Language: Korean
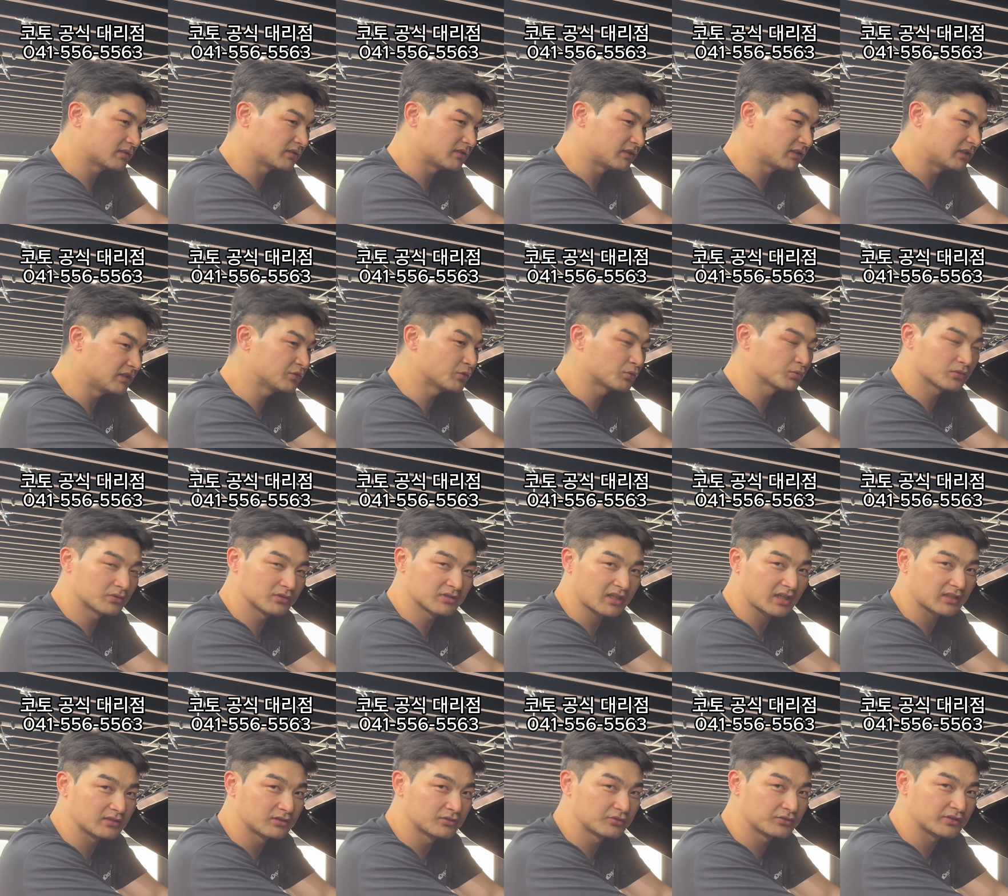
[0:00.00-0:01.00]
이
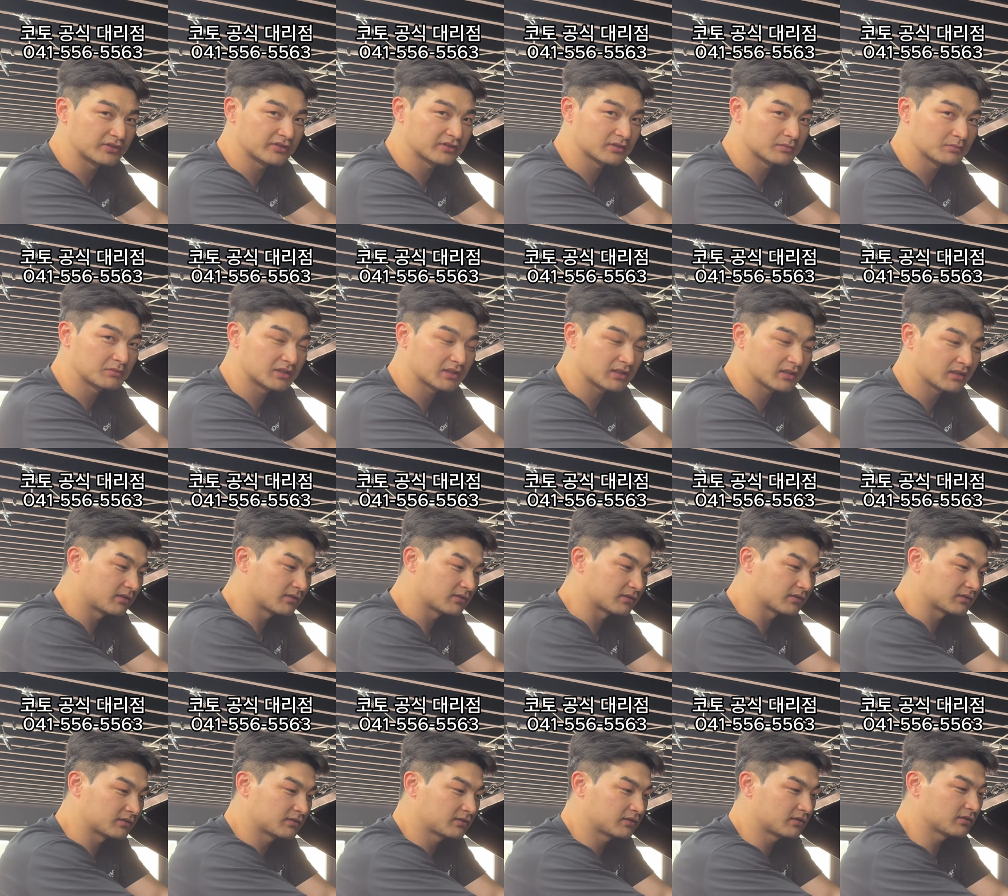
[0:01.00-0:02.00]
정도는 다넣수 있습니다
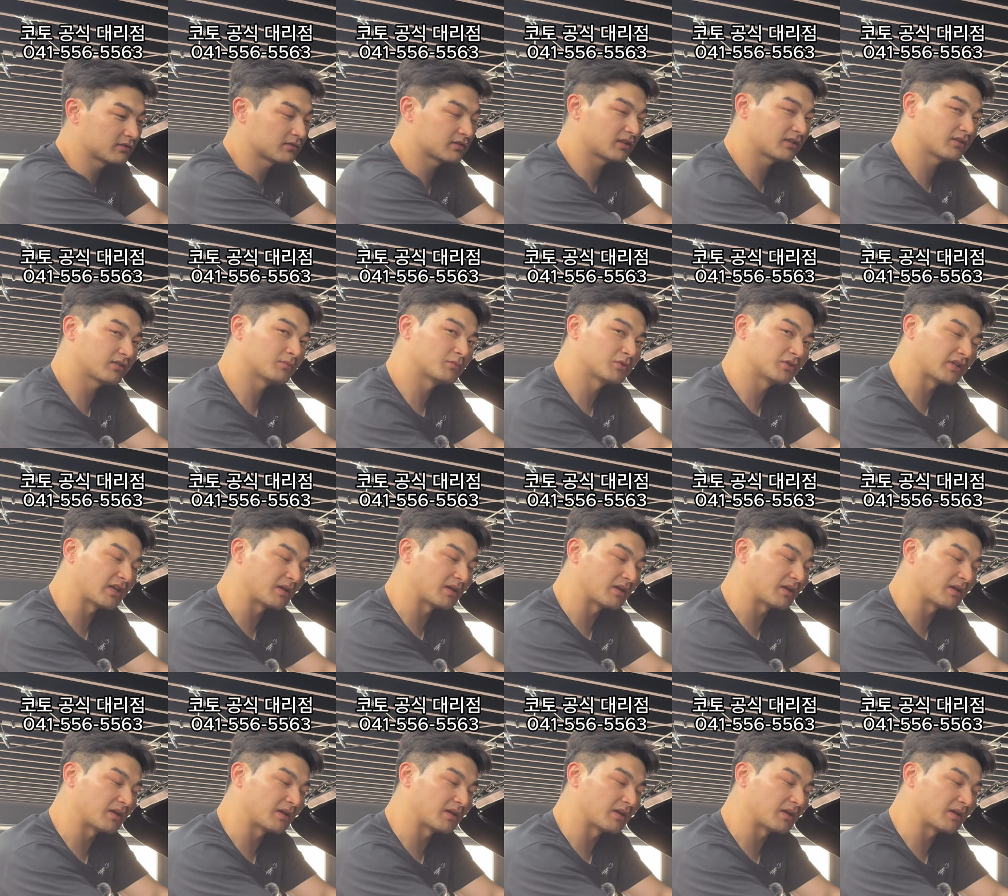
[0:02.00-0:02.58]
그래서 트렁크에서